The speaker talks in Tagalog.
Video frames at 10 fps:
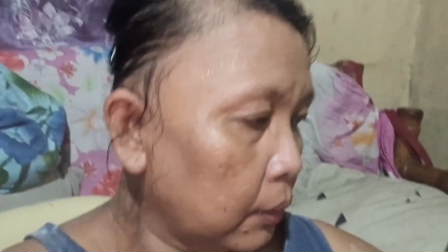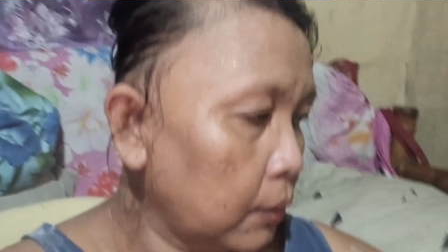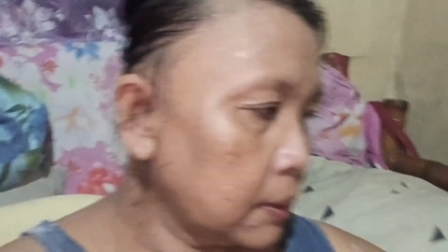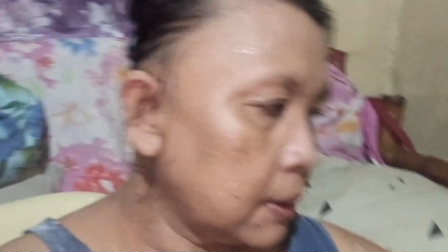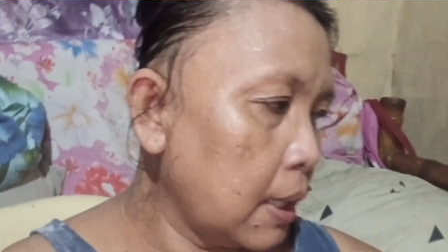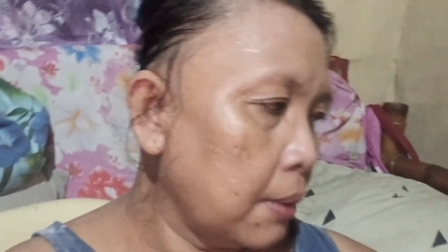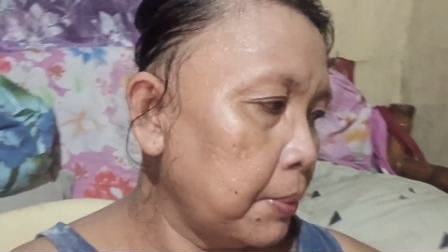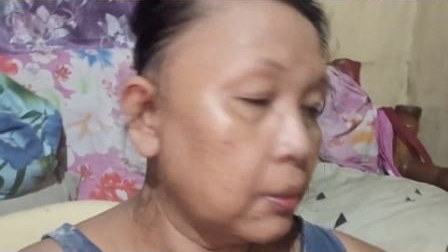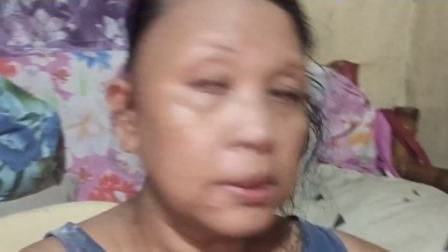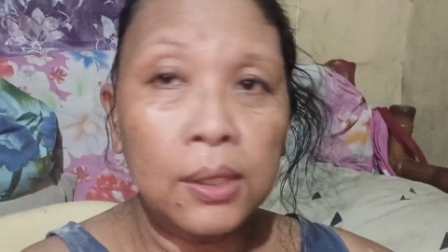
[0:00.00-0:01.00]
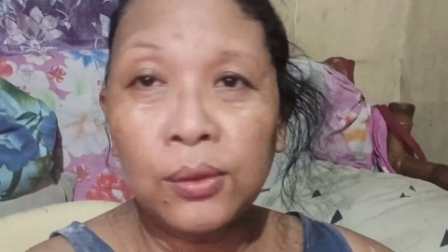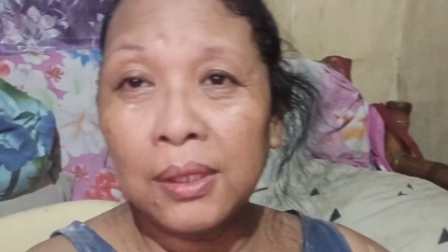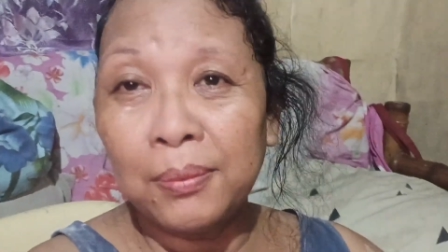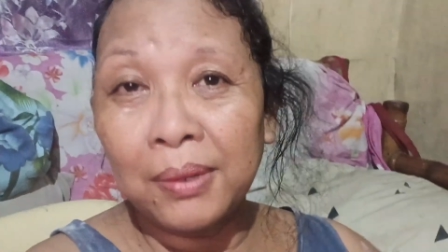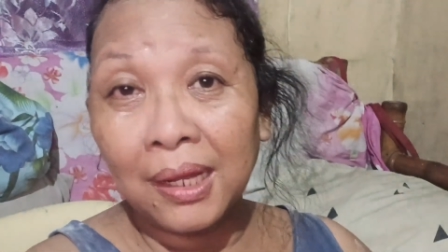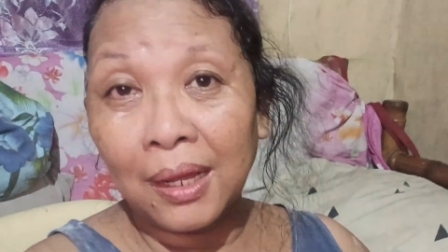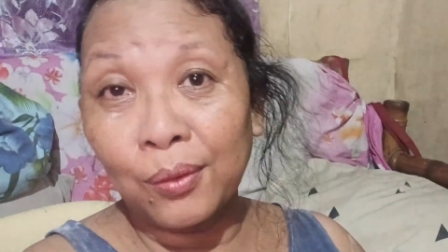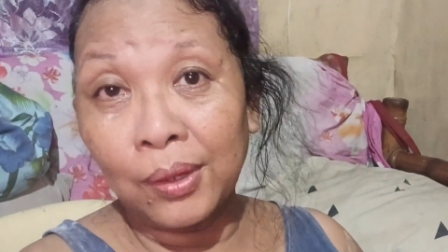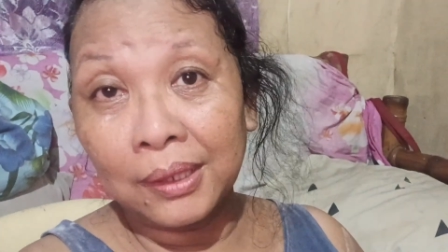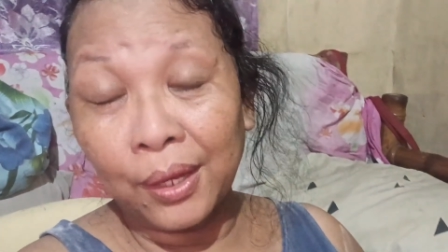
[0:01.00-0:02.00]
Ito yung sinabi ko sa inyo, di ba
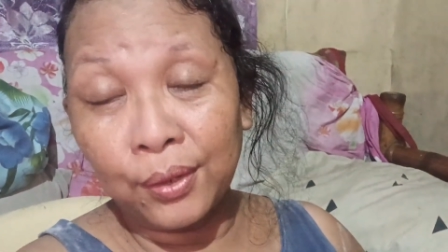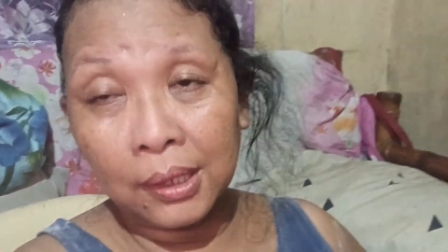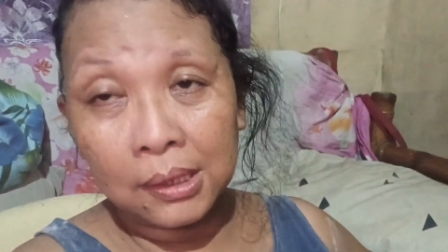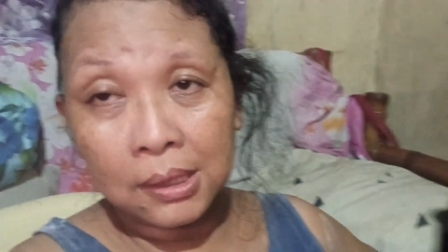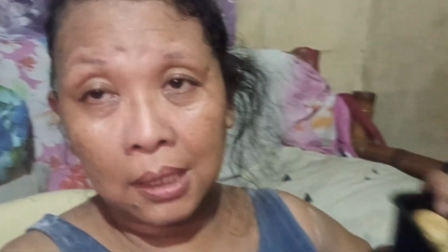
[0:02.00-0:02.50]
nakakuha tayo ng